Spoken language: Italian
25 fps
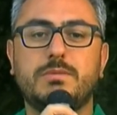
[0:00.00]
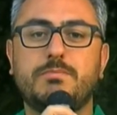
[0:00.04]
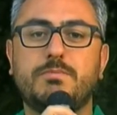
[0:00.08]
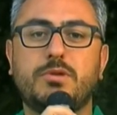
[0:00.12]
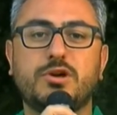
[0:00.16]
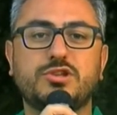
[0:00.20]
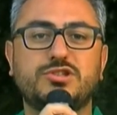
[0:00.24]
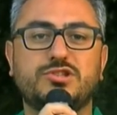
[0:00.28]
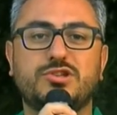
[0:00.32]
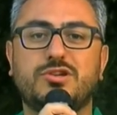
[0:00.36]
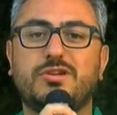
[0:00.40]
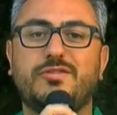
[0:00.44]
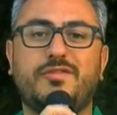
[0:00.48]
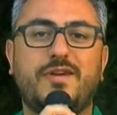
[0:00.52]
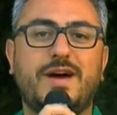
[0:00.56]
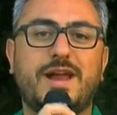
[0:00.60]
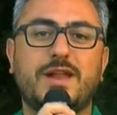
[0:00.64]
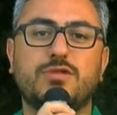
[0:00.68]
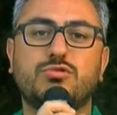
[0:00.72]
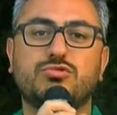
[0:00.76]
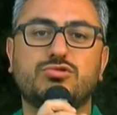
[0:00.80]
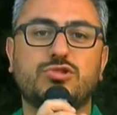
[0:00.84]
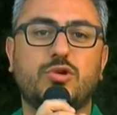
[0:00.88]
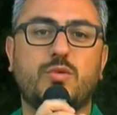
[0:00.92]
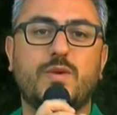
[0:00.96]
possono fare
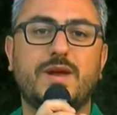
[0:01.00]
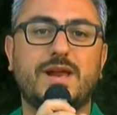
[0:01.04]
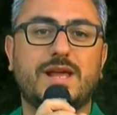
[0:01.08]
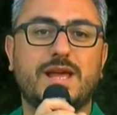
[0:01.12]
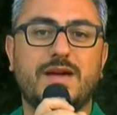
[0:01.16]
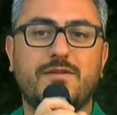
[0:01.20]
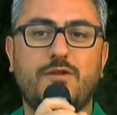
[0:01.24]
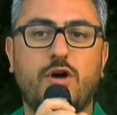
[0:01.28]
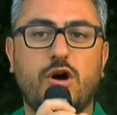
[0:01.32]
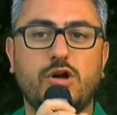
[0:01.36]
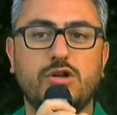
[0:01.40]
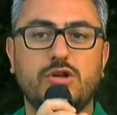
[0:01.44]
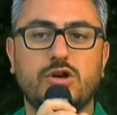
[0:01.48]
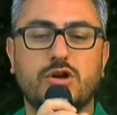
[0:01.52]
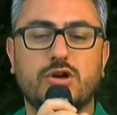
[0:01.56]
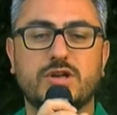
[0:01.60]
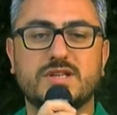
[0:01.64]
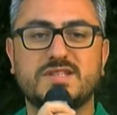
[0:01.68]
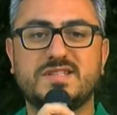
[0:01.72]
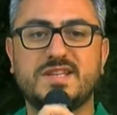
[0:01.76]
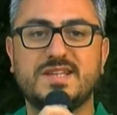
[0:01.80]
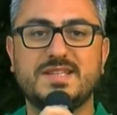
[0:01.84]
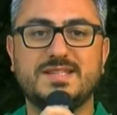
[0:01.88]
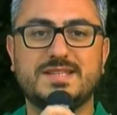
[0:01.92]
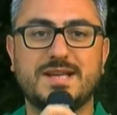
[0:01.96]
tutto quel che vogliono
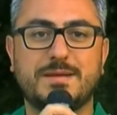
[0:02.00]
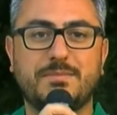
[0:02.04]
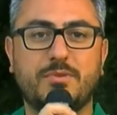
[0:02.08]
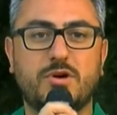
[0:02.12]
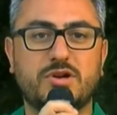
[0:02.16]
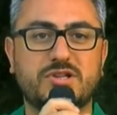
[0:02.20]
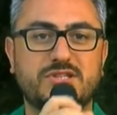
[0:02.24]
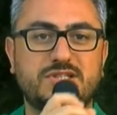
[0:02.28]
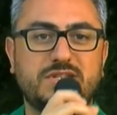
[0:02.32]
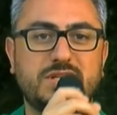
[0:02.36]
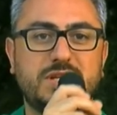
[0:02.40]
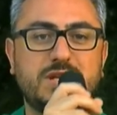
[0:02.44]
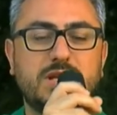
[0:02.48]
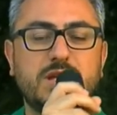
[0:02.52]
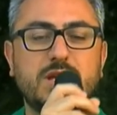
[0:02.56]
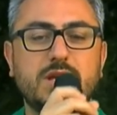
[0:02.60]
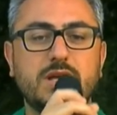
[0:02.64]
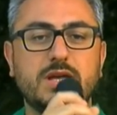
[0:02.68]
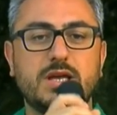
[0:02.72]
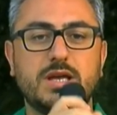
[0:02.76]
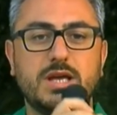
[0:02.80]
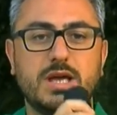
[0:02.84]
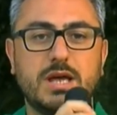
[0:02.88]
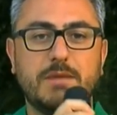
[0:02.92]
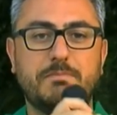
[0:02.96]
senza porsi
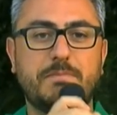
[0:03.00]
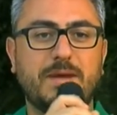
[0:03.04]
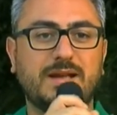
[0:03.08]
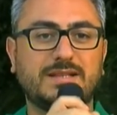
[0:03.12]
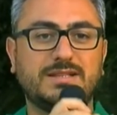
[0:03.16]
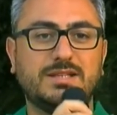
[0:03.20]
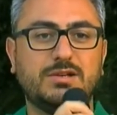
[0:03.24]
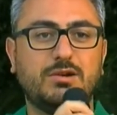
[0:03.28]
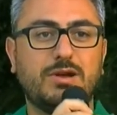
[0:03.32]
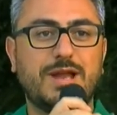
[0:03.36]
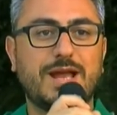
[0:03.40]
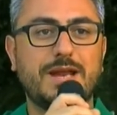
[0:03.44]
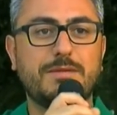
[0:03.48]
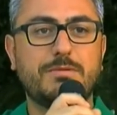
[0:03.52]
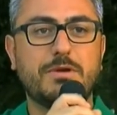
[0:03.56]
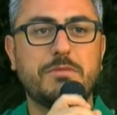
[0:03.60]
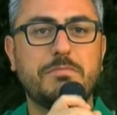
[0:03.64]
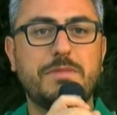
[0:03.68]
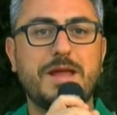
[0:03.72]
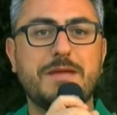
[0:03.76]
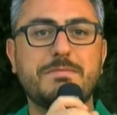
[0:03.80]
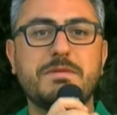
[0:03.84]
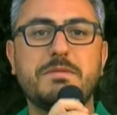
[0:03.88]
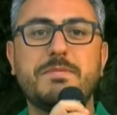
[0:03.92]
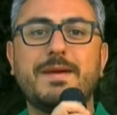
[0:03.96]
eh, particolari
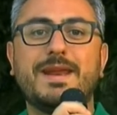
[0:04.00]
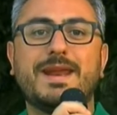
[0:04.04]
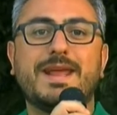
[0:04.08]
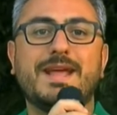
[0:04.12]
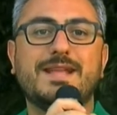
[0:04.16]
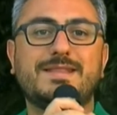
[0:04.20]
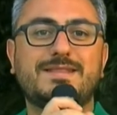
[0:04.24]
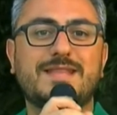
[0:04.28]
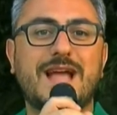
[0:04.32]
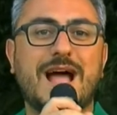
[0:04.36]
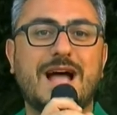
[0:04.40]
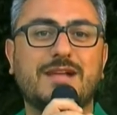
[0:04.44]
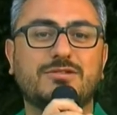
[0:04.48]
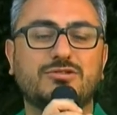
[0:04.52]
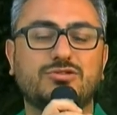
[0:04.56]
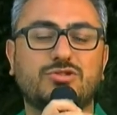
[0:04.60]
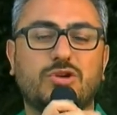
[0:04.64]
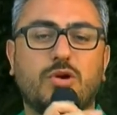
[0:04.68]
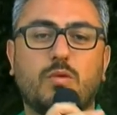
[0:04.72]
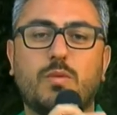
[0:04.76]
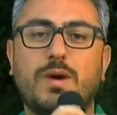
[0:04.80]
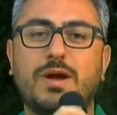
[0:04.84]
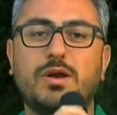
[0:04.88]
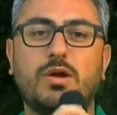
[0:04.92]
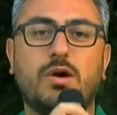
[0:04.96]
problemi perché tanto
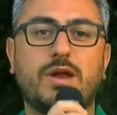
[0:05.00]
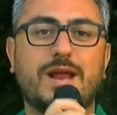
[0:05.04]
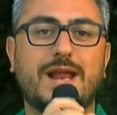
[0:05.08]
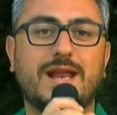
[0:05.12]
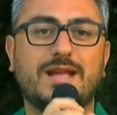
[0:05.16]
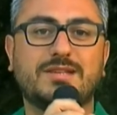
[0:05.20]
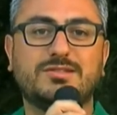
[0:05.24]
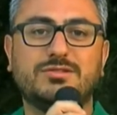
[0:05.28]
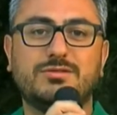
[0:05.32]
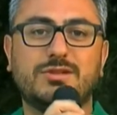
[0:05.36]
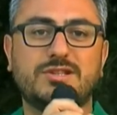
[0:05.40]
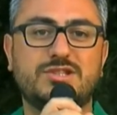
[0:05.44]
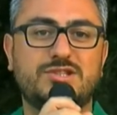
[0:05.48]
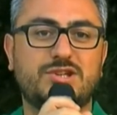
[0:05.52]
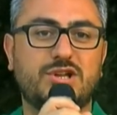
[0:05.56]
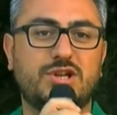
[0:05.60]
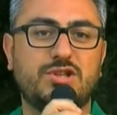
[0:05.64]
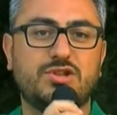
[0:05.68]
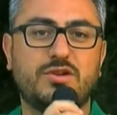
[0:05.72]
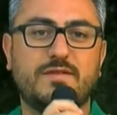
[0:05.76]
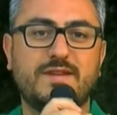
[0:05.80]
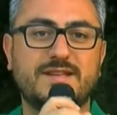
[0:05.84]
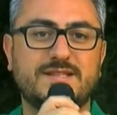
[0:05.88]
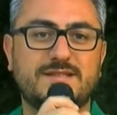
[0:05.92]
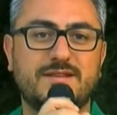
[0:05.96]
qualora la situazione
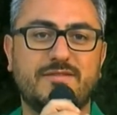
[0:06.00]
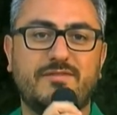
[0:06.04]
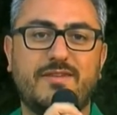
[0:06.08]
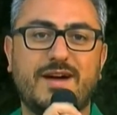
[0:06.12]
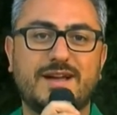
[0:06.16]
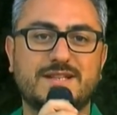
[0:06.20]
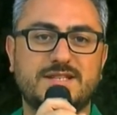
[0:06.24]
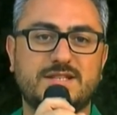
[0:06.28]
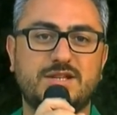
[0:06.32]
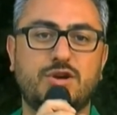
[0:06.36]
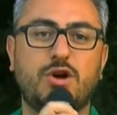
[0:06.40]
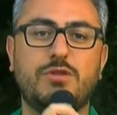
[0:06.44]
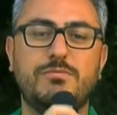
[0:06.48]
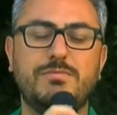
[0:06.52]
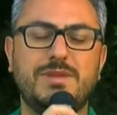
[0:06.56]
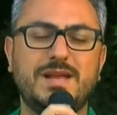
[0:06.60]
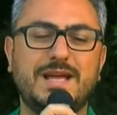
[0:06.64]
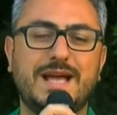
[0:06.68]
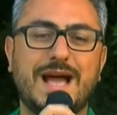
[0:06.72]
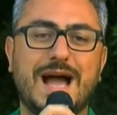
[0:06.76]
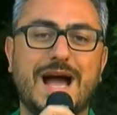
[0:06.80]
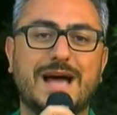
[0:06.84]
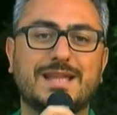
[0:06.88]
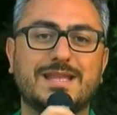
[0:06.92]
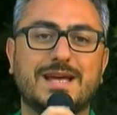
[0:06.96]
dovesse farsi
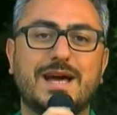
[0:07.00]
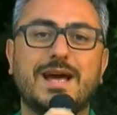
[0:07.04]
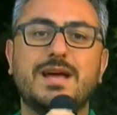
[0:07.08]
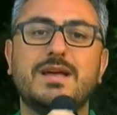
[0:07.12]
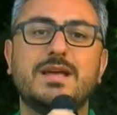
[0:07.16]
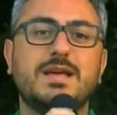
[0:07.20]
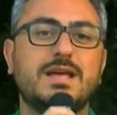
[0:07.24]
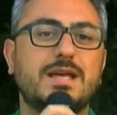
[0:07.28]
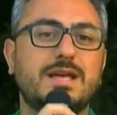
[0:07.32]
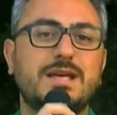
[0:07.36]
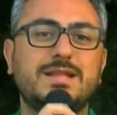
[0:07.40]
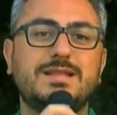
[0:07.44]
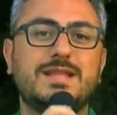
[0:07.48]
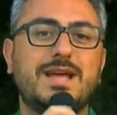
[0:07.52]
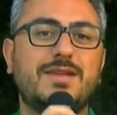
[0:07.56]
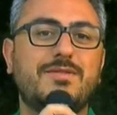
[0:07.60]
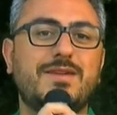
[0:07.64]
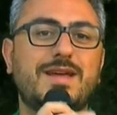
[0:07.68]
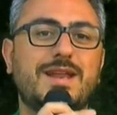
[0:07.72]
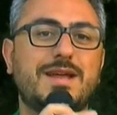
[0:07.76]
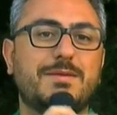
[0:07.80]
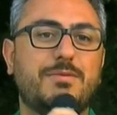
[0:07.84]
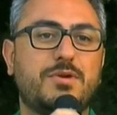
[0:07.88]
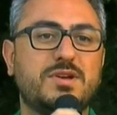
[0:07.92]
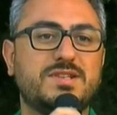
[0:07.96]
complicata
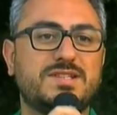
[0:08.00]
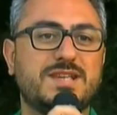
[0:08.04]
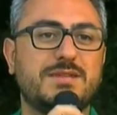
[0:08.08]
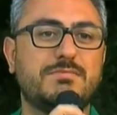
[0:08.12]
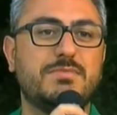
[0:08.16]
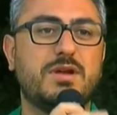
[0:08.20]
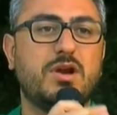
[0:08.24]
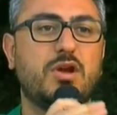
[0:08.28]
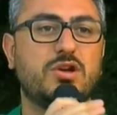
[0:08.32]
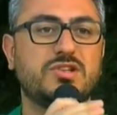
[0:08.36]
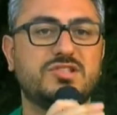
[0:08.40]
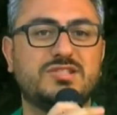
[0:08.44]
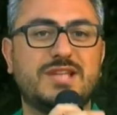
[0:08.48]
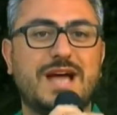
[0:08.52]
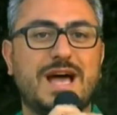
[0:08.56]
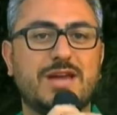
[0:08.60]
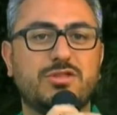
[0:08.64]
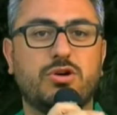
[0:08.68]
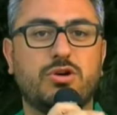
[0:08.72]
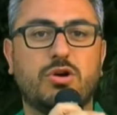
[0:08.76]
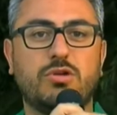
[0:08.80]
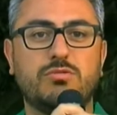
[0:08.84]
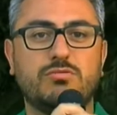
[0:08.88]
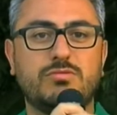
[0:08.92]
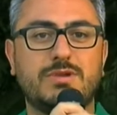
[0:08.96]
interviene poi sempre lo
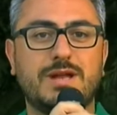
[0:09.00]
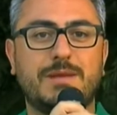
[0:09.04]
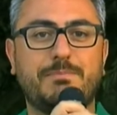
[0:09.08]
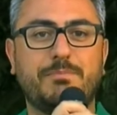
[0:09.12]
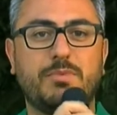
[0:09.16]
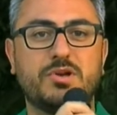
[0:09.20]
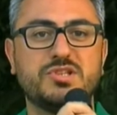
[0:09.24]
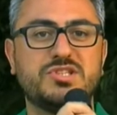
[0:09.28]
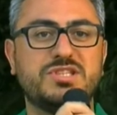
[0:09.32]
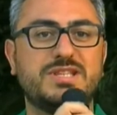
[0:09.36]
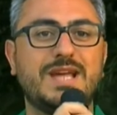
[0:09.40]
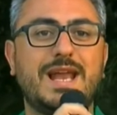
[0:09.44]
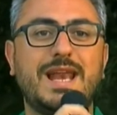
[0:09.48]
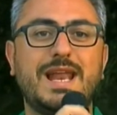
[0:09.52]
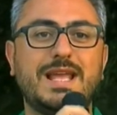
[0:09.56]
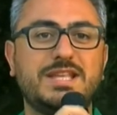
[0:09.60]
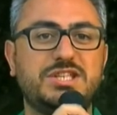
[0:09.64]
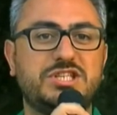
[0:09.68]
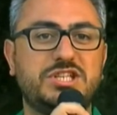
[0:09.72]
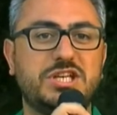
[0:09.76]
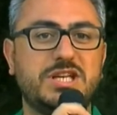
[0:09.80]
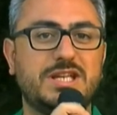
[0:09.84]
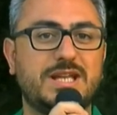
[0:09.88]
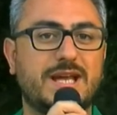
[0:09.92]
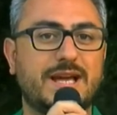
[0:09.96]
Stato un'apposita
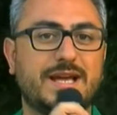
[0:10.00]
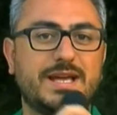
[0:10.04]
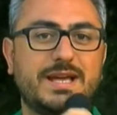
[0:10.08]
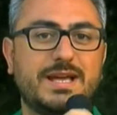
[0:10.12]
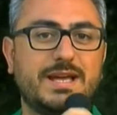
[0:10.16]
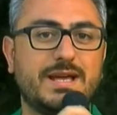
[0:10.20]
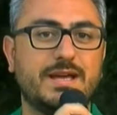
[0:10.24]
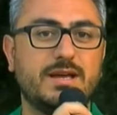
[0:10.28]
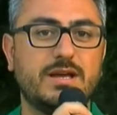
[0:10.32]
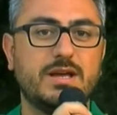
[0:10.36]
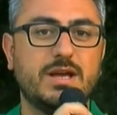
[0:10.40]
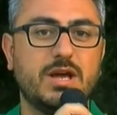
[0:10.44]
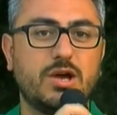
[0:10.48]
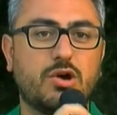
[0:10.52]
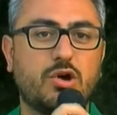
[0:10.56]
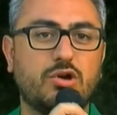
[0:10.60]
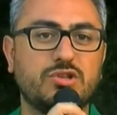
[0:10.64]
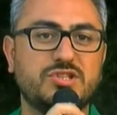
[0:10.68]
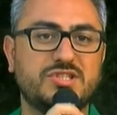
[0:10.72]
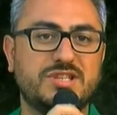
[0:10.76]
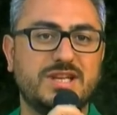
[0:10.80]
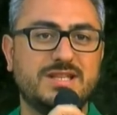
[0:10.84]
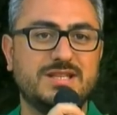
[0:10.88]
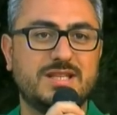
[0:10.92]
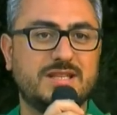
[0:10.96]
leggina che
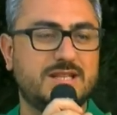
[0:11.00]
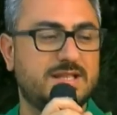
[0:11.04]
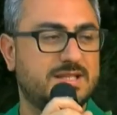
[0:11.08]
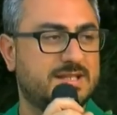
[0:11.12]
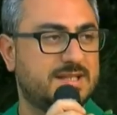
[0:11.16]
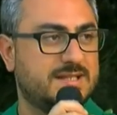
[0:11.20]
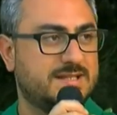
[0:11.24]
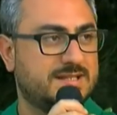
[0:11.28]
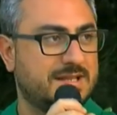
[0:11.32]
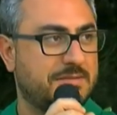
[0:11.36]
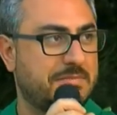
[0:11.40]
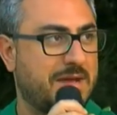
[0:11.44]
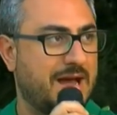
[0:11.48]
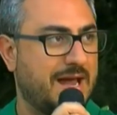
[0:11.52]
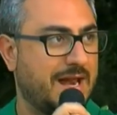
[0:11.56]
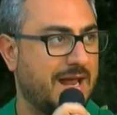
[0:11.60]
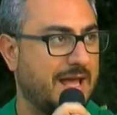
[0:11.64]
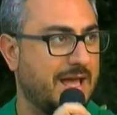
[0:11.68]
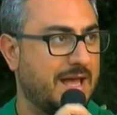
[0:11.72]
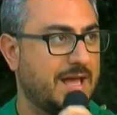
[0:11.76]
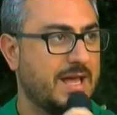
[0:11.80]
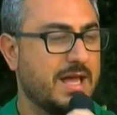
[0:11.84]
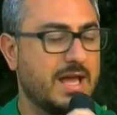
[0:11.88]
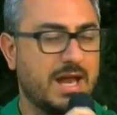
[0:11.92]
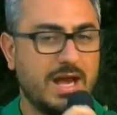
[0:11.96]
consente di sistemare
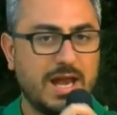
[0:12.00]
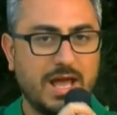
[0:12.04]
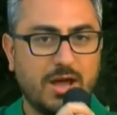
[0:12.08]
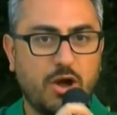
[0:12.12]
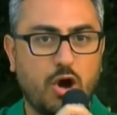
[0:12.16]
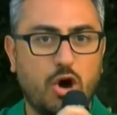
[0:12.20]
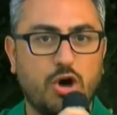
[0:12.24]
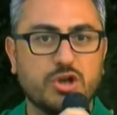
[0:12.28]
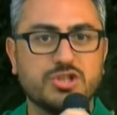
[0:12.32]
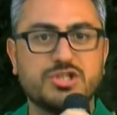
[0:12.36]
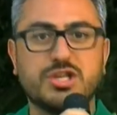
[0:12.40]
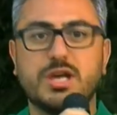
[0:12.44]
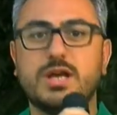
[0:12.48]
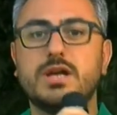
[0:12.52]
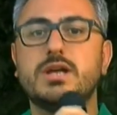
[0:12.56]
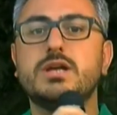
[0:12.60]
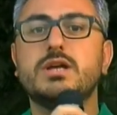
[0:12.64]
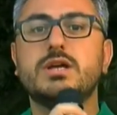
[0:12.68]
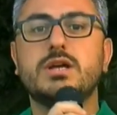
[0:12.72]
le cose.